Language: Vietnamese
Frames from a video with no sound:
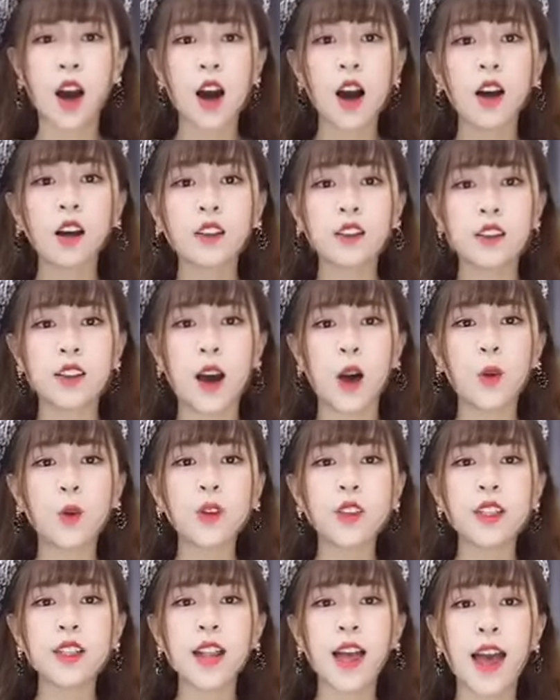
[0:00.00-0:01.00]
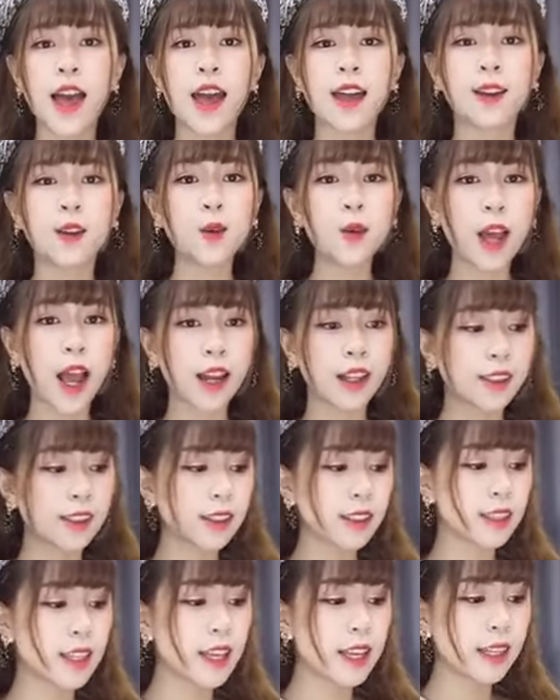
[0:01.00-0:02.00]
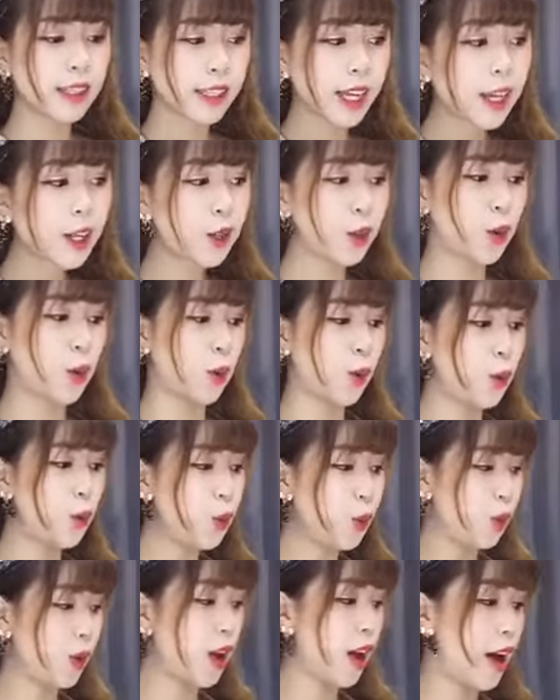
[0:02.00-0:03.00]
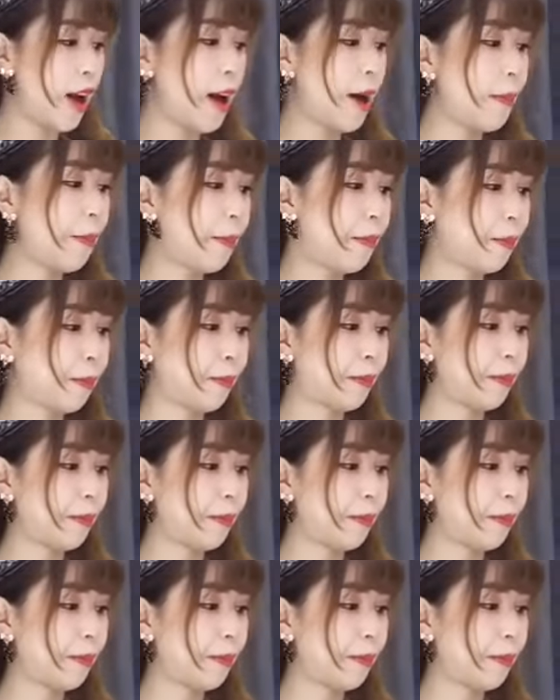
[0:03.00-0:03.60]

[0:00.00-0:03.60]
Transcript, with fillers: hưng nấu chắc là à nấu canh canh củ hầm